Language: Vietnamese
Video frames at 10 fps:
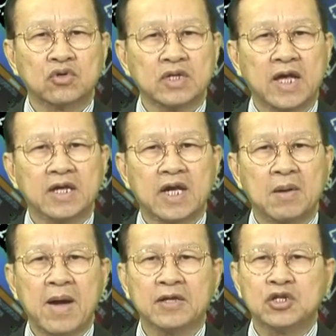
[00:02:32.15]
tuần này
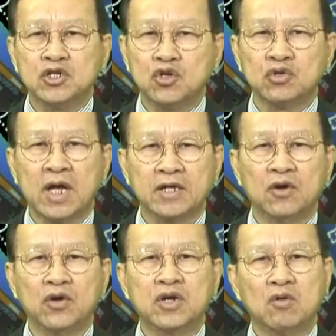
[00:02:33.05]
cả ba chỉ số thay
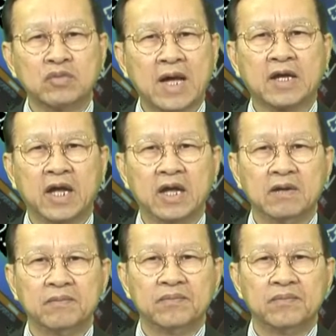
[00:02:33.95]
đổi không đáng kể